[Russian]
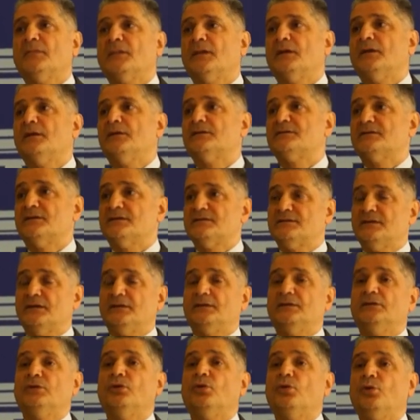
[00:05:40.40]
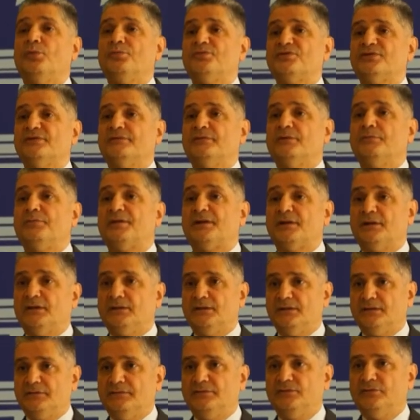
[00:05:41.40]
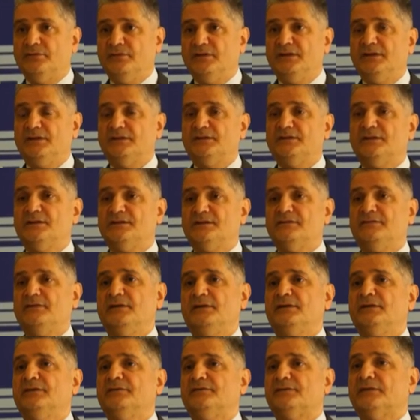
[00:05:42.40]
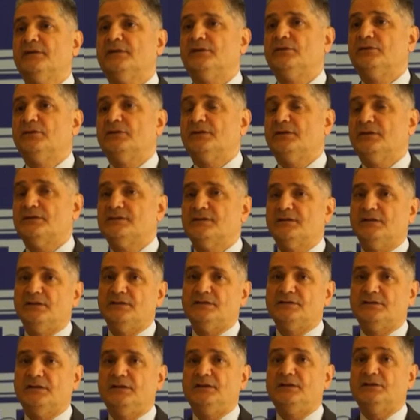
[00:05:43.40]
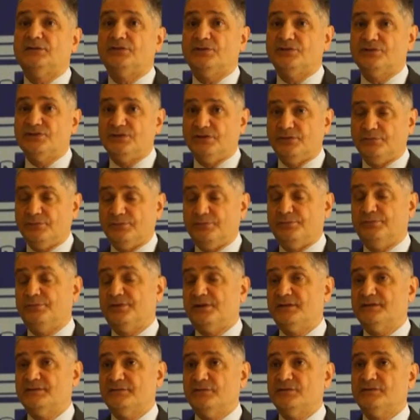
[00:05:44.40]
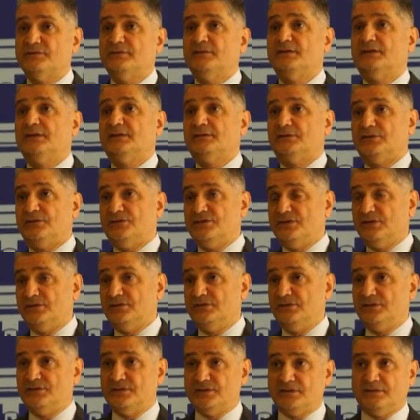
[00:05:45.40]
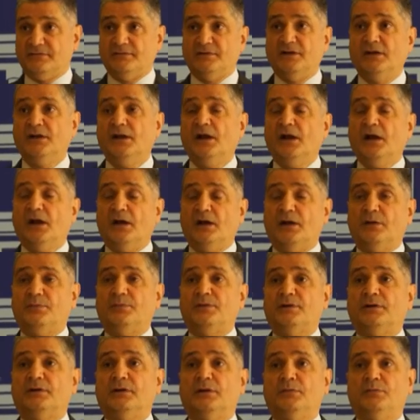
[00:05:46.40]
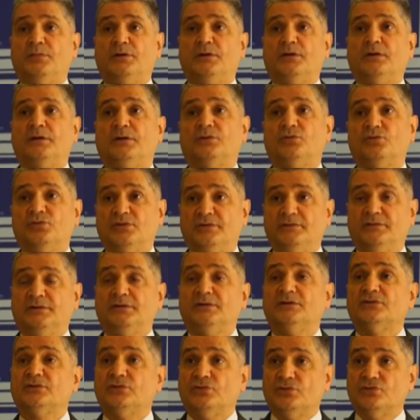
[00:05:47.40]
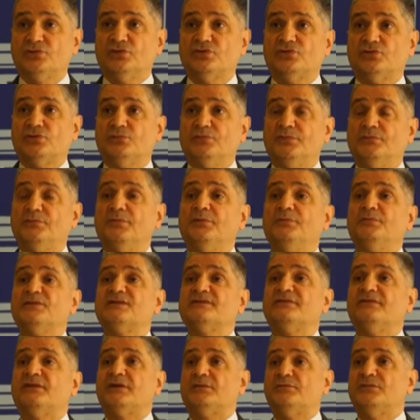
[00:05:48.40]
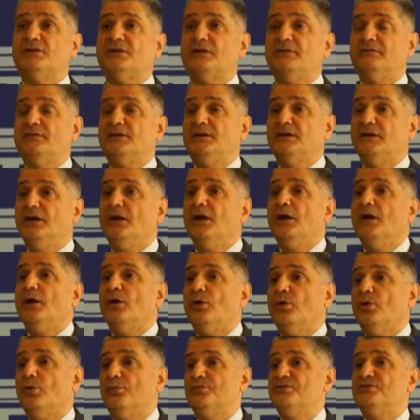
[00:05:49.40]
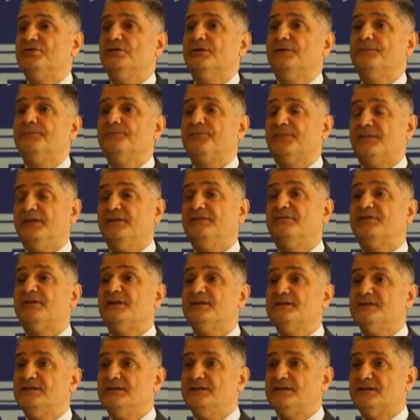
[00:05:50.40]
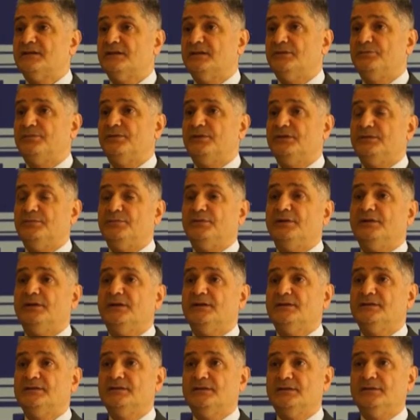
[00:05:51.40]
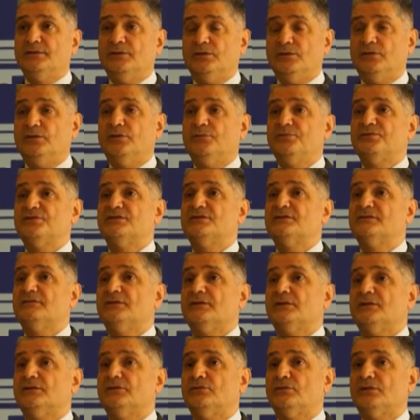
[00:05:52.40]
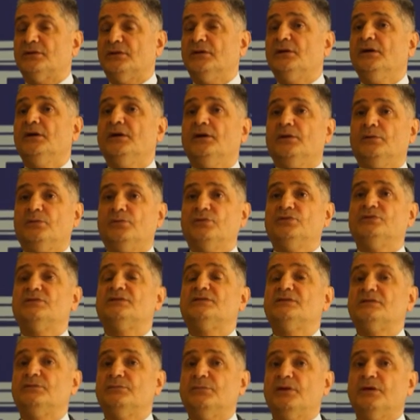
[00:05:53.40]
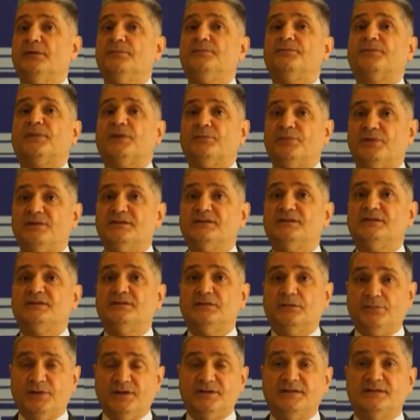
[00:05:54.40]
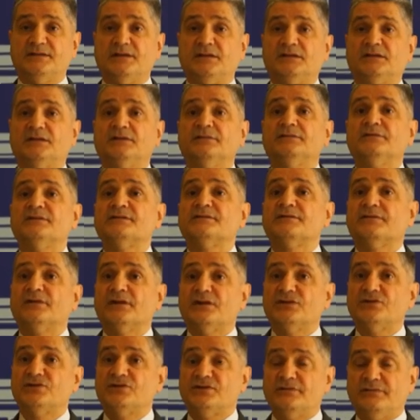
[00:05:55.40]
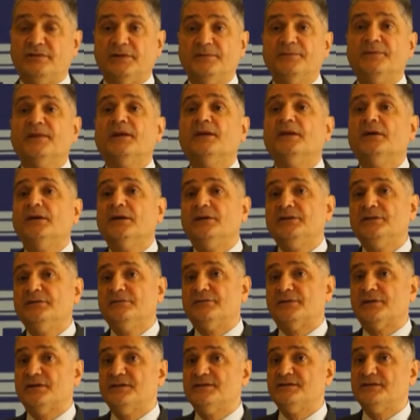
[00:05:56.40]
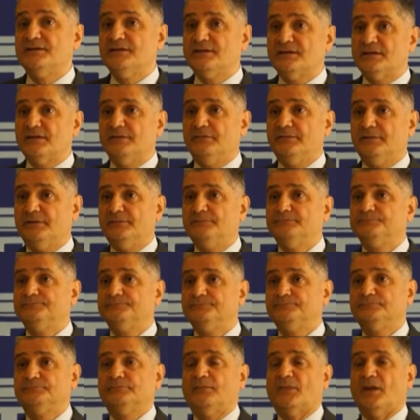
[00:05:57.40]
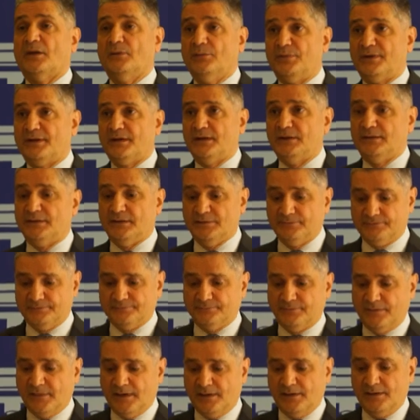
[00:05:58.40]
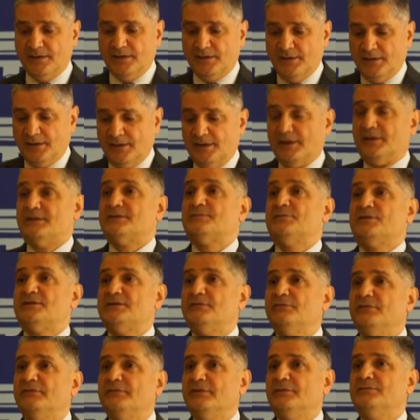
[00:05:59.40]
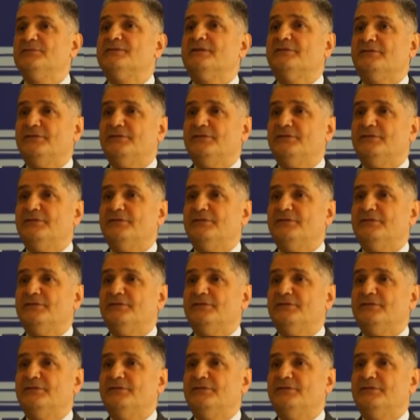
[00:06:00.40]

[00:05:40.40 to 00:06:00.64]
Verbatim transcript: э, создания общего бренда в ювелирной сфере, и второе касается электротех... производства электротехнического оборудования, тоже чтобы мы бы сформировали общее евразийское предприятие, общество, которое будет себя пози... позиционировать в качестве евразийского бренда. Спасибо вам за